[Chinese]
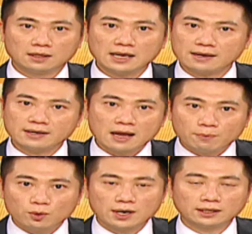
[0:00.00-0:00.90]
那内
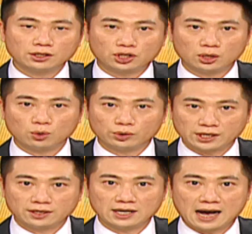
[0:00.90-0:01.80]
部人的持股
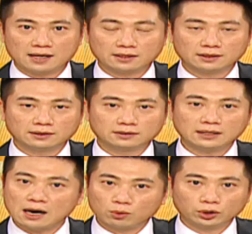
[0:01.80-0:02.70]
增加，
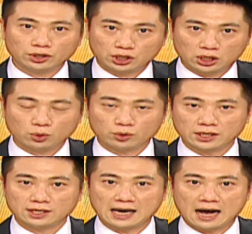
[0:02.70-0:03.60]
大股东的持股
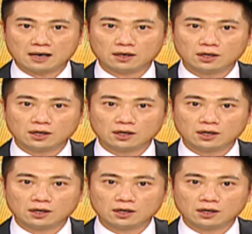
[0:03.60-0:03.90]
增加，